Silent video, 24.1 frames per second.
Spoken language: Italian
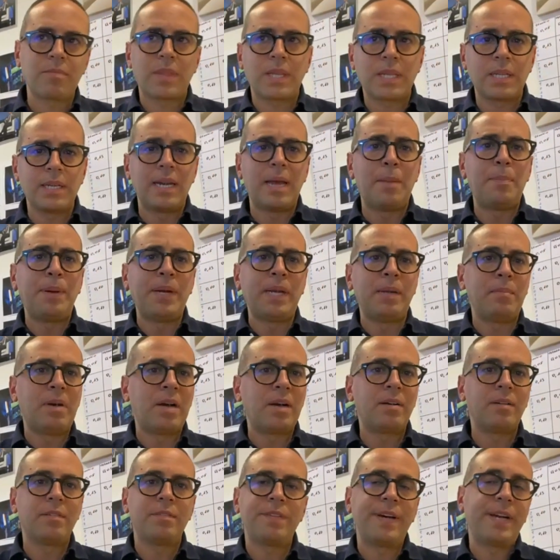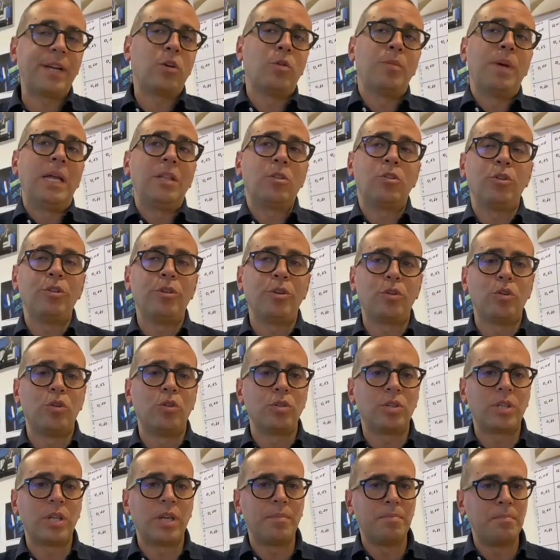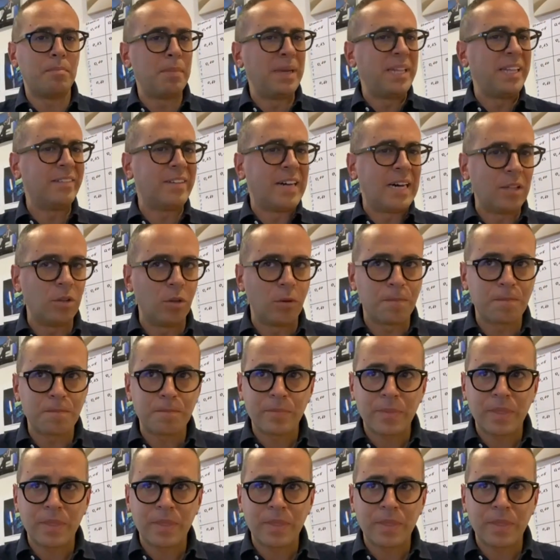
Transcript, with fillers: La prima, fare come Antonio Conte, me ne vado.